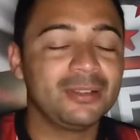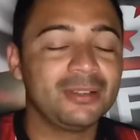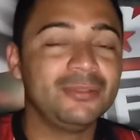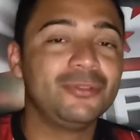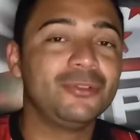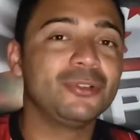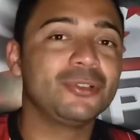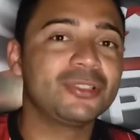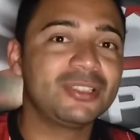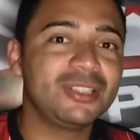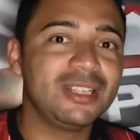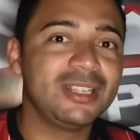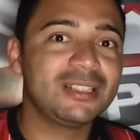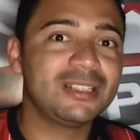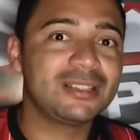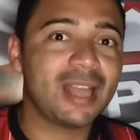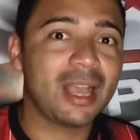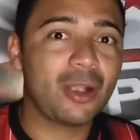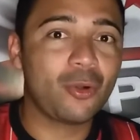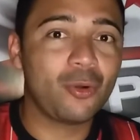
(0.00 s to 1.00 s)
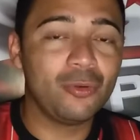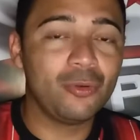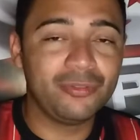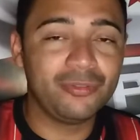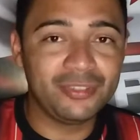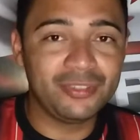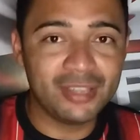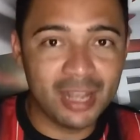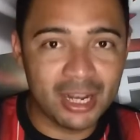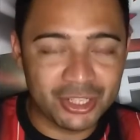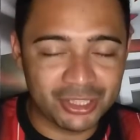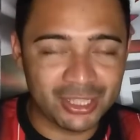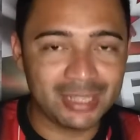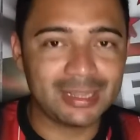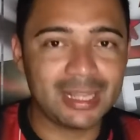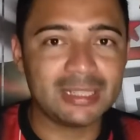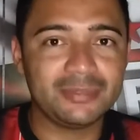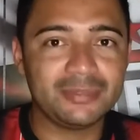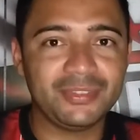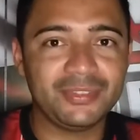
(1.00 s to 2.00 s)
Você está confiante na
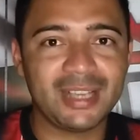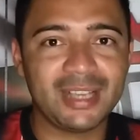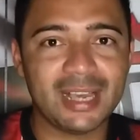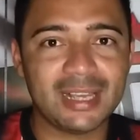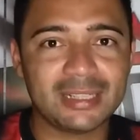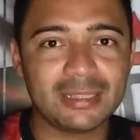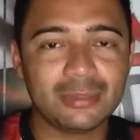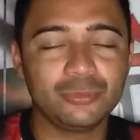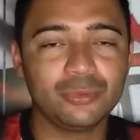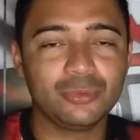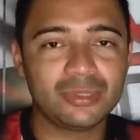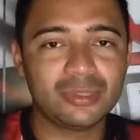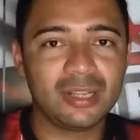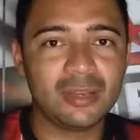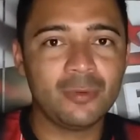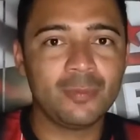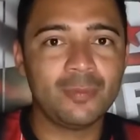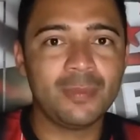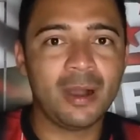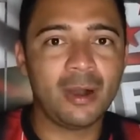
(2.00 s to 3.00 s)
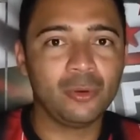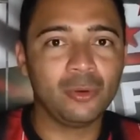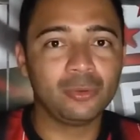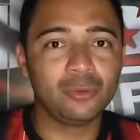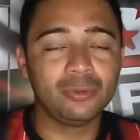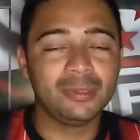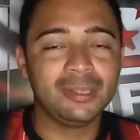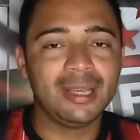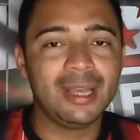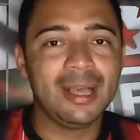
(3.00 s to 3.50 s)
classificação do São Paulo